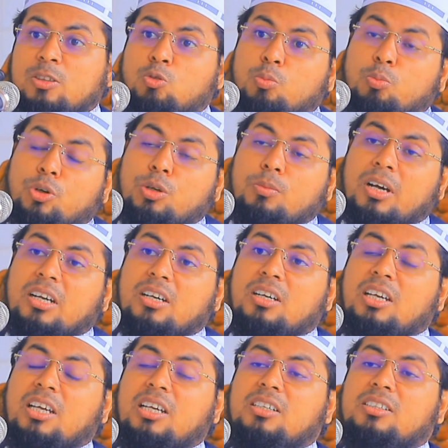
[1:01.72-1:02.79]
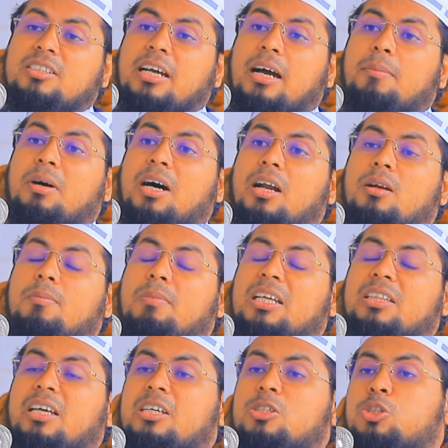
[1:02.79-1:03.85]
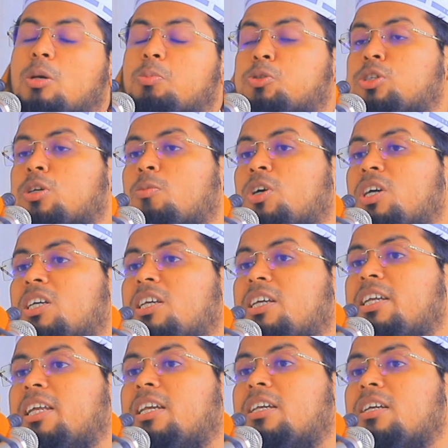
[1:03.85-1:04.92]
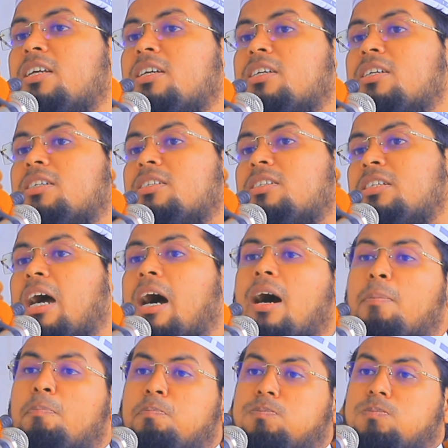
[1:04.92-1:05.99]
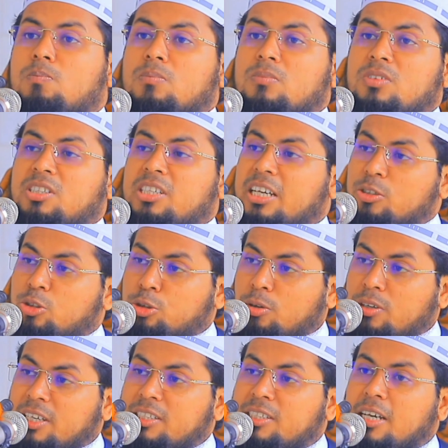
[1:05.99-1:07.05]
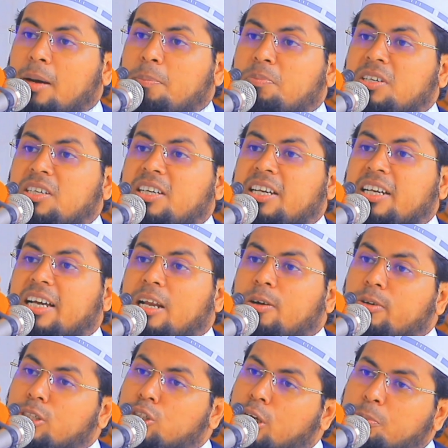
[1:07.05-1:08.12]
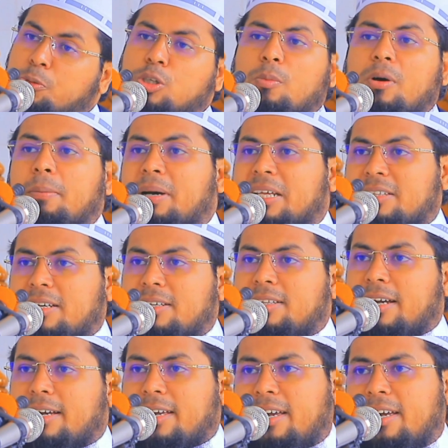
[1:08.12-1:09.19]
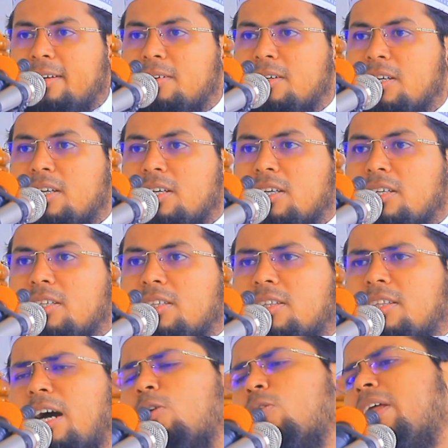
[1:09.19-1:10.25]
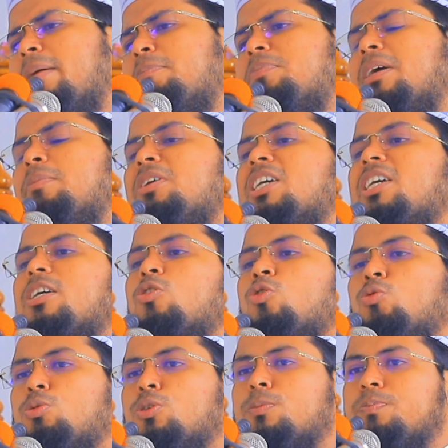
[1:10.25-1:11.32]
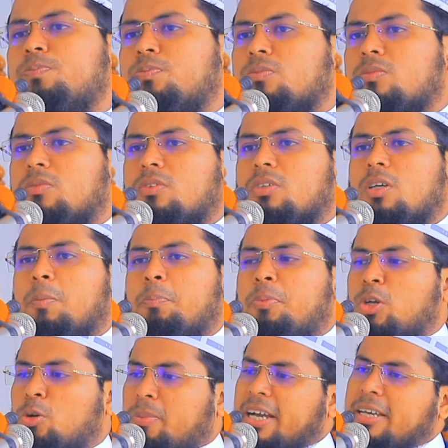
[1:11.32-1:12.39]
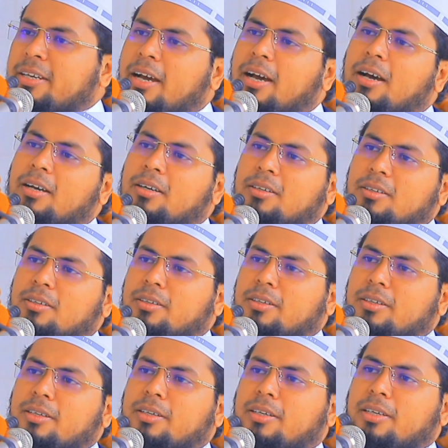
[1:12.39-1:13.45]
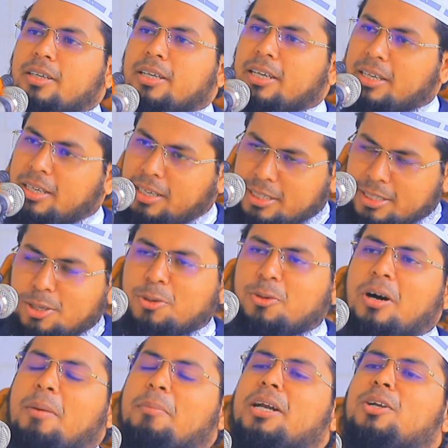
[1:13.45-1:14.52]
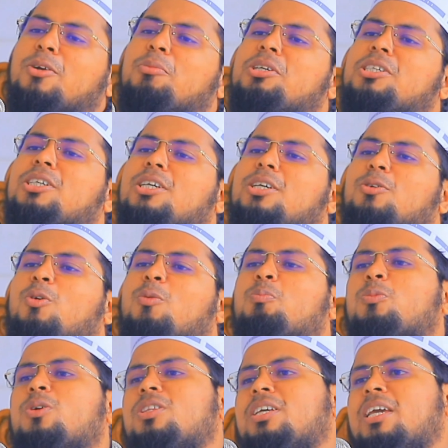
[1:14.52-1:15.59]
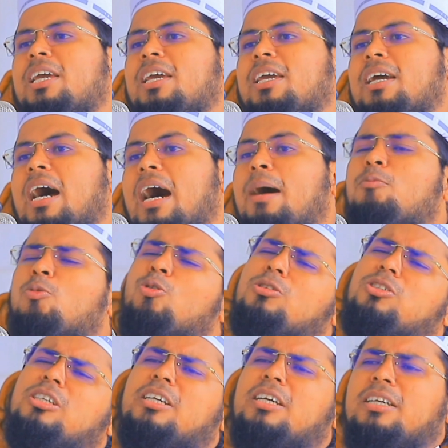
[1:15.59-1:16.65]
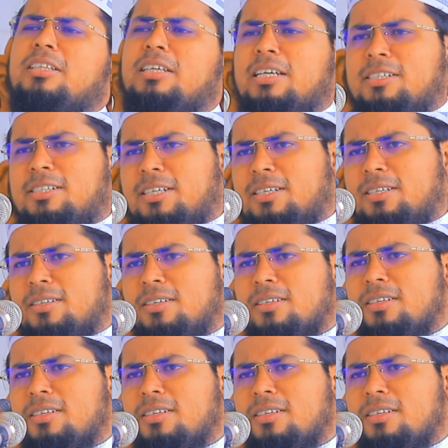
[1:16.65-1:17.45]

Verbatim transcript: এত পরিমাণ ঋণ যে আমার মাথায় সব সময় ঋণের চাপ টেনশনের চাপ ঋণের কারণে সব সময় মাথায় থাকে তাহলে আপনি আমি কি করব। প্রিয় ভাইরা এটাও আমার নবীজি উম্মদকে আমল শিখিয়ে দিয়েছেন